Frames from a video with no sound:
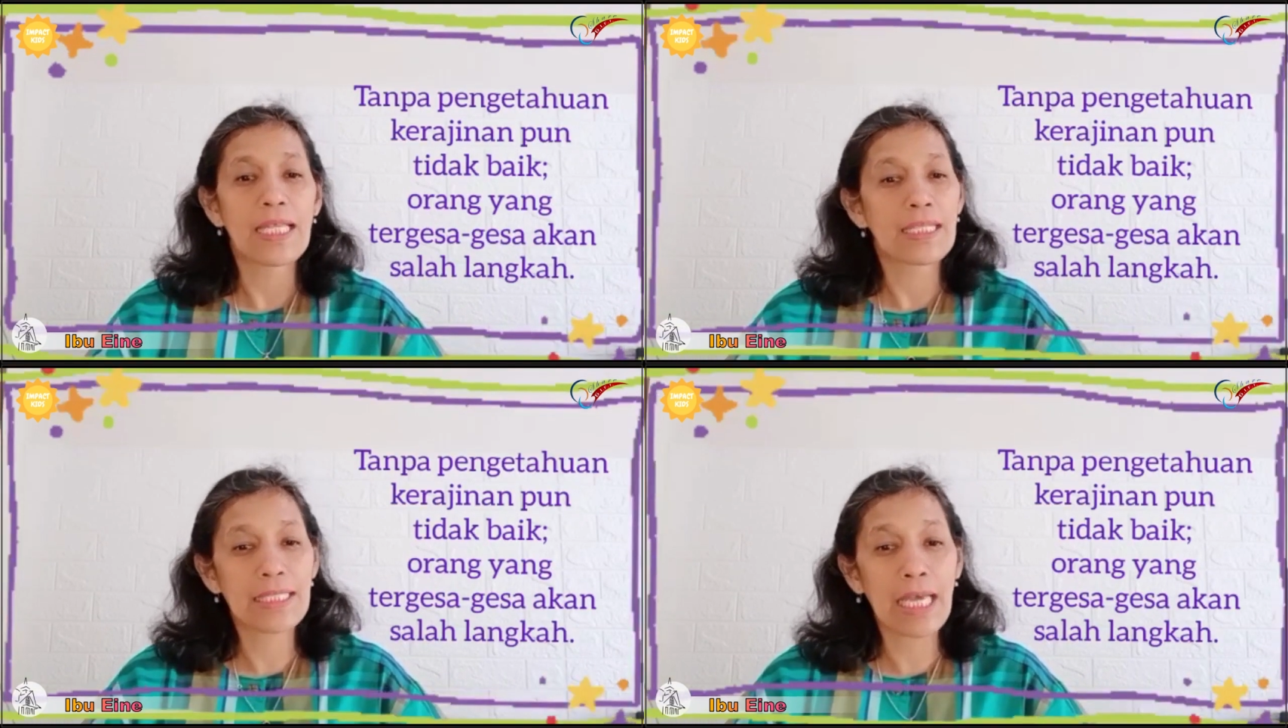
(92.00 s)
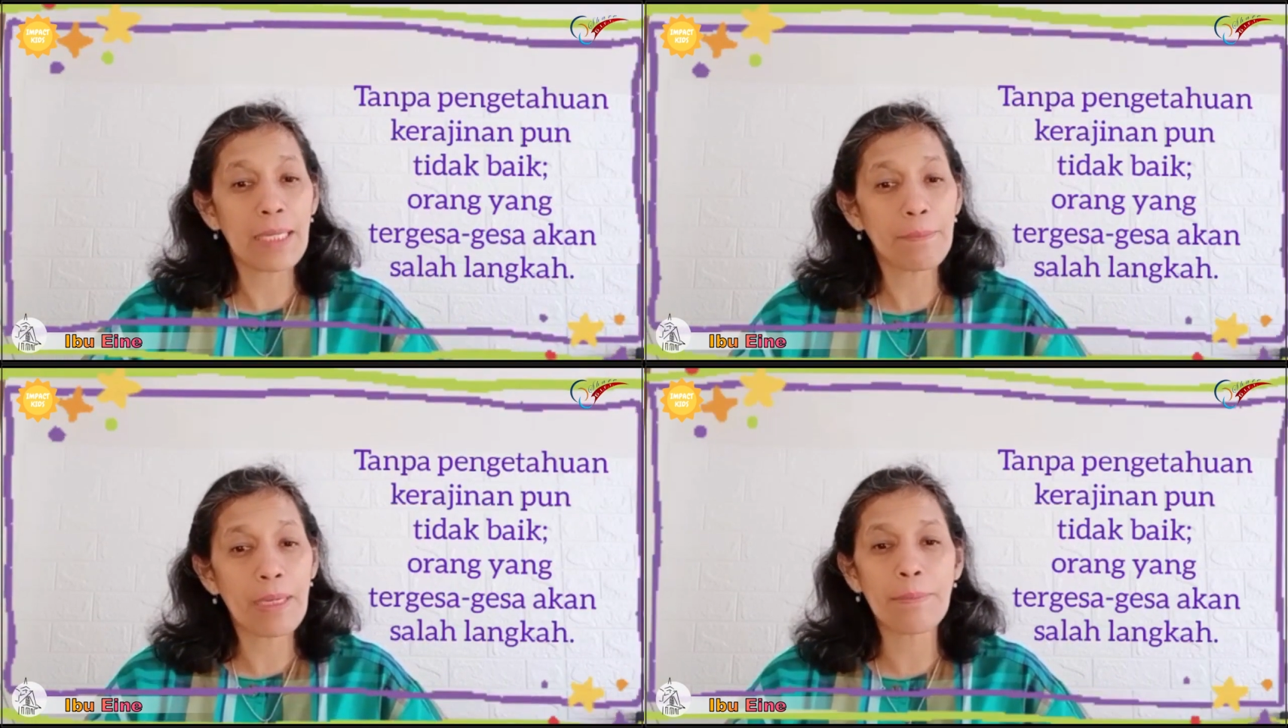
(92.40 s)

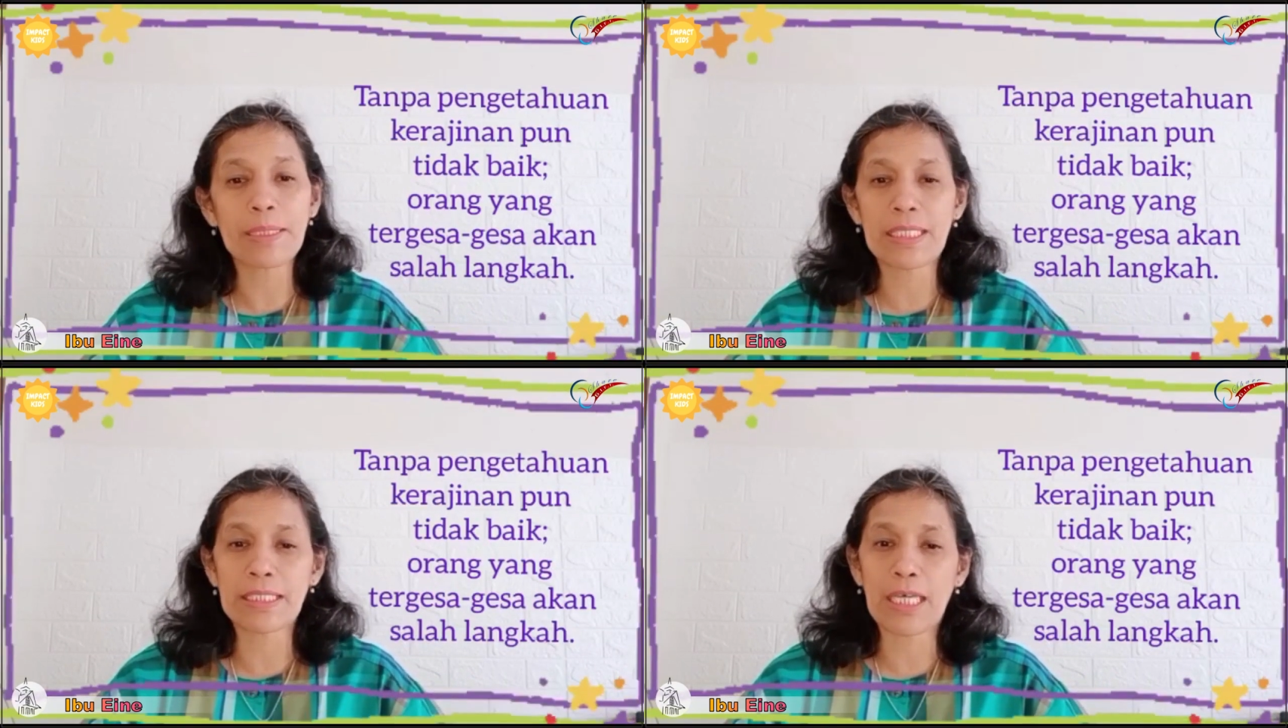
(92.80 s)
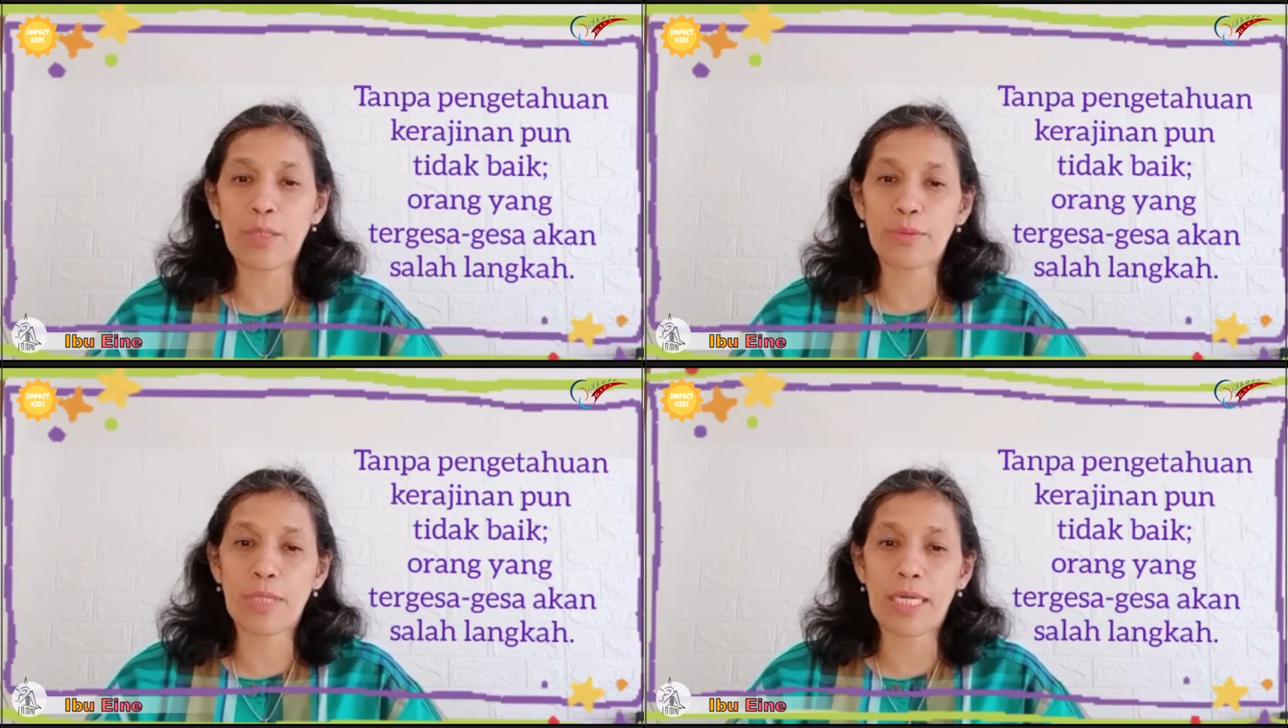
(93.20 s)
Tanpa
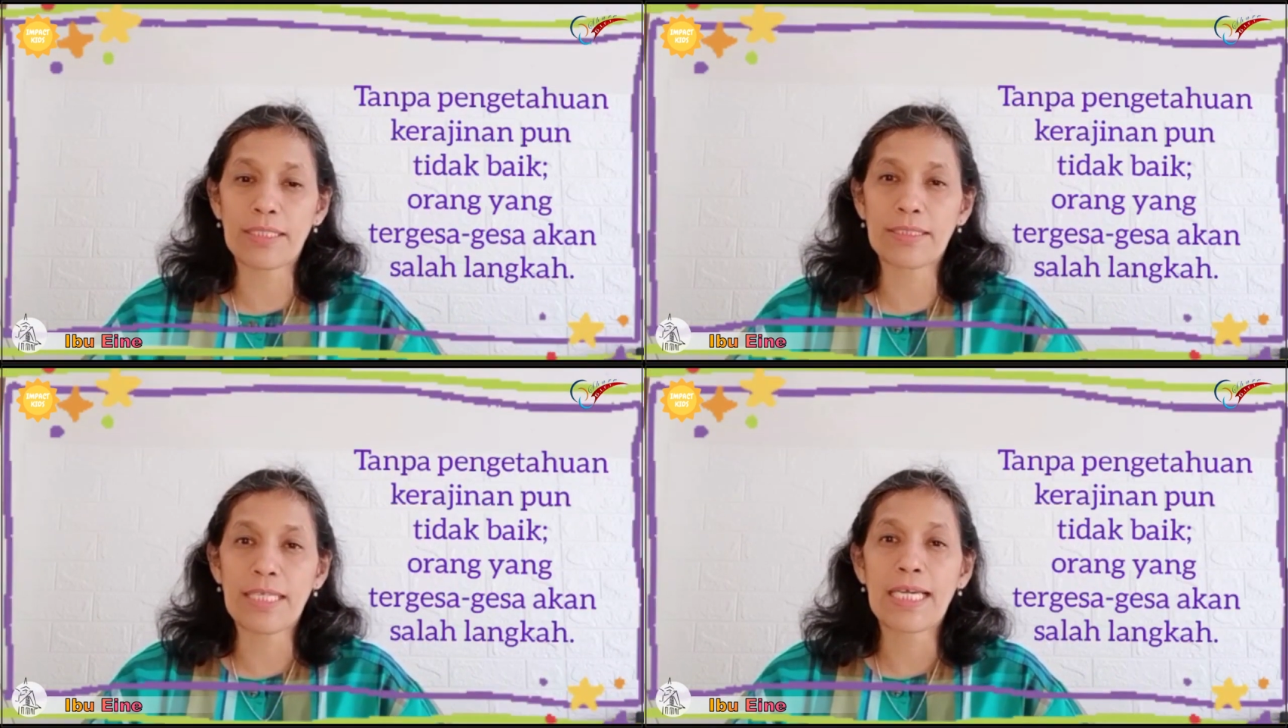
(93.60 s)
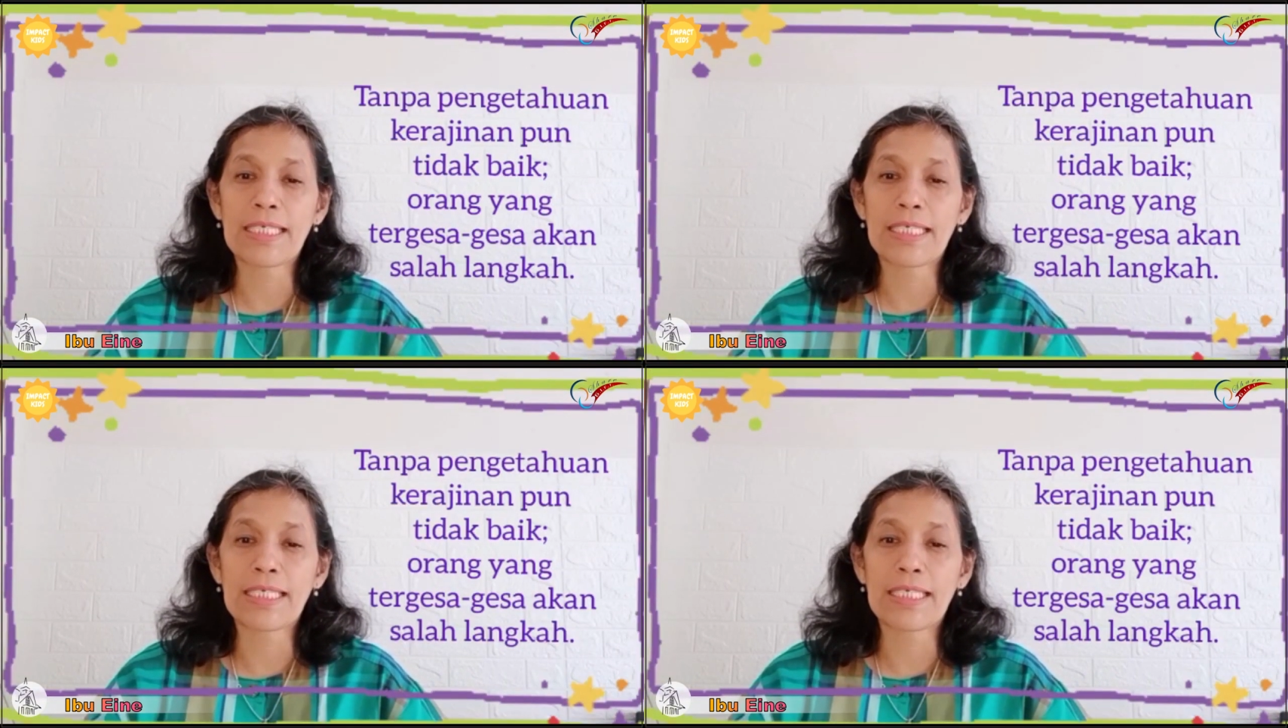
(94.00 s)
pengetahuan,